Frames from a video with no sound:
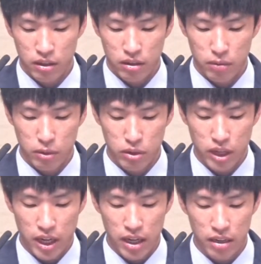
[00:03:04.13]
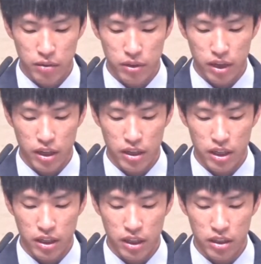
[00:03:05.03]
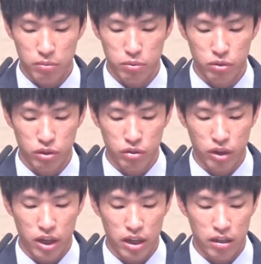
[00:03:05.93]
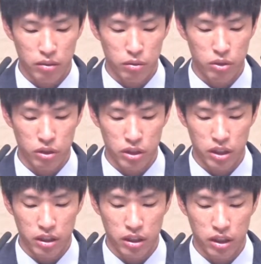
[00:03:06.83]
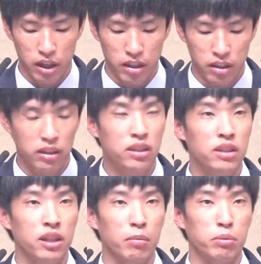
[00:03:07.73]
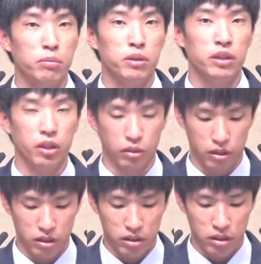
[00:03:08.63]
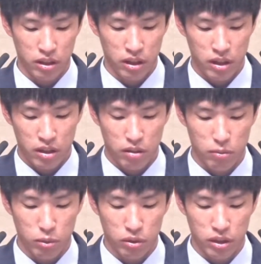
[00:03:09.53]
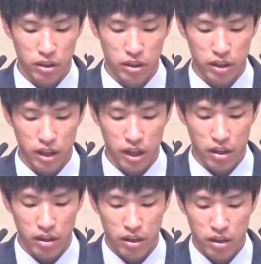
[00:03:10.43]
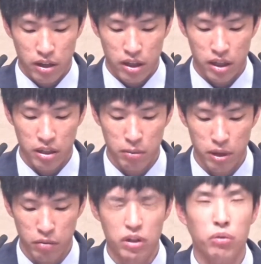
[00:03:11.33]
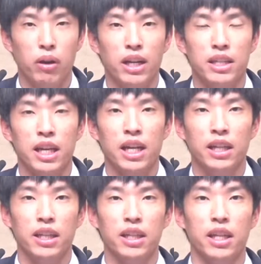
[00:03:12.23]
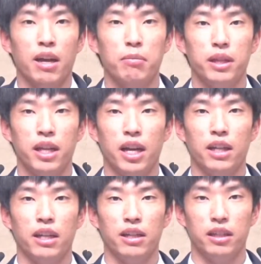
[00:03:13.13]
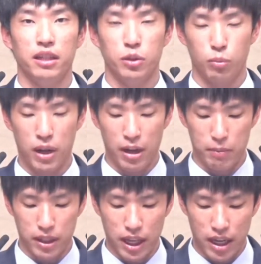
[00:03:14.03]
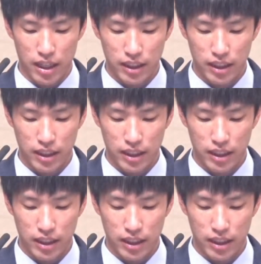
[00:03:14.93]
어, 먼저 나라를 위해 희생하신 분들과 또 전쟁이라는 큰 아픔을 겪은 어, 모든 이들에게 하나님의 위로와 사랑이 함께 하기를 소망합니다.